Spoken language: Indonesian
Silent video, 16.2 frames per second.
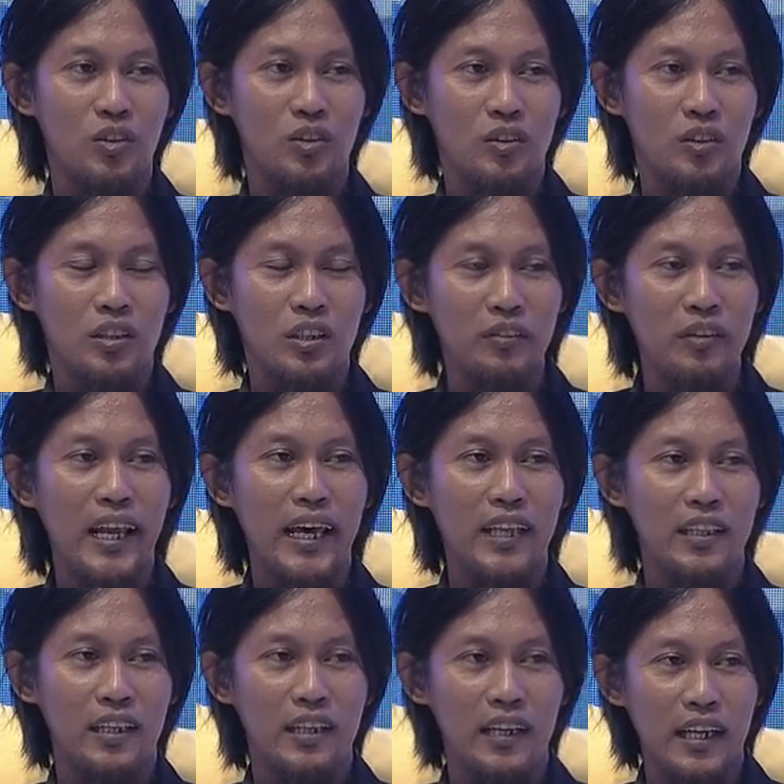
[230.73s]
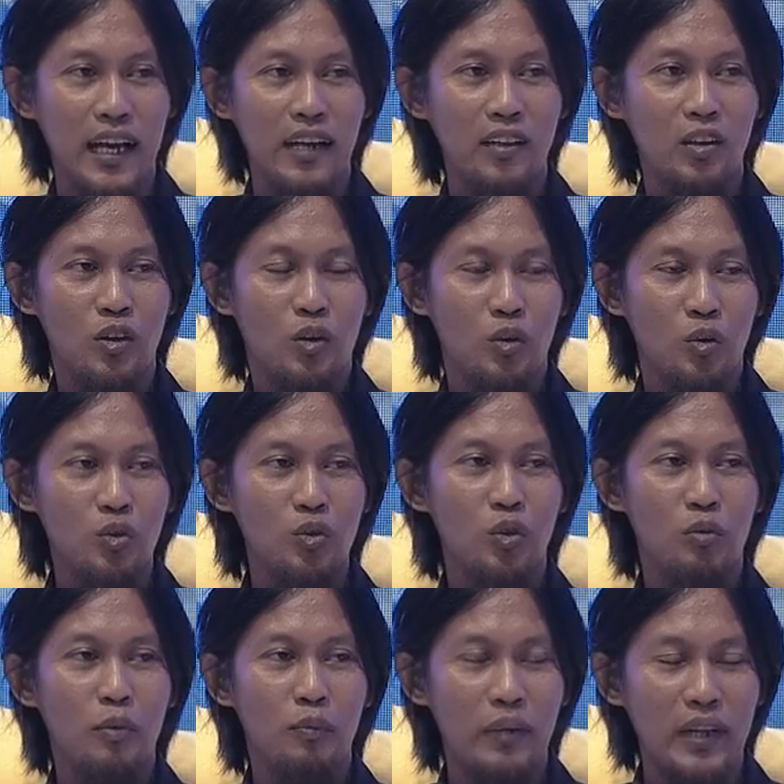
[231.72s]
Hmm. Di wilayah terdekat
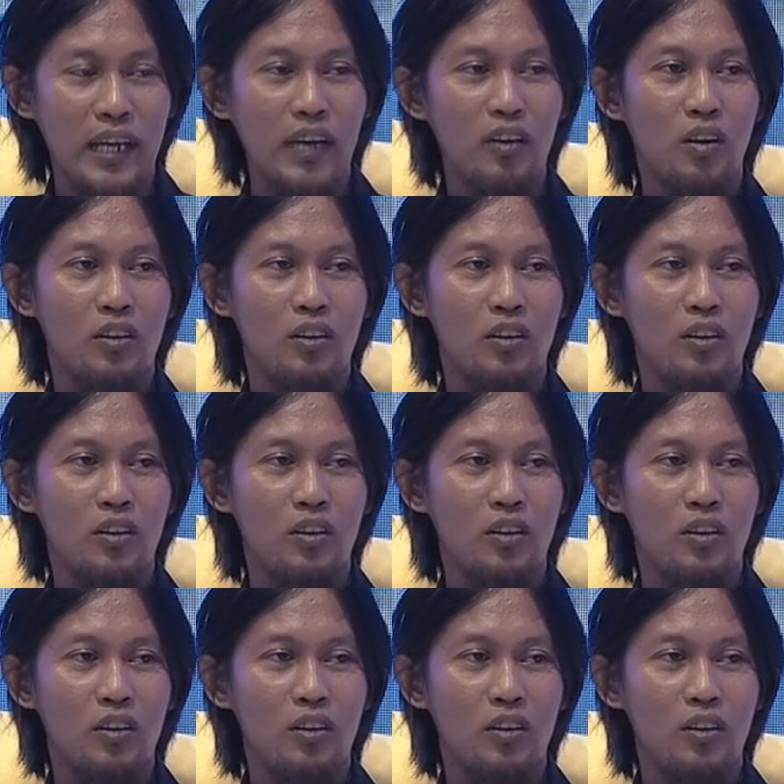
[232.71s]
untuk memberikan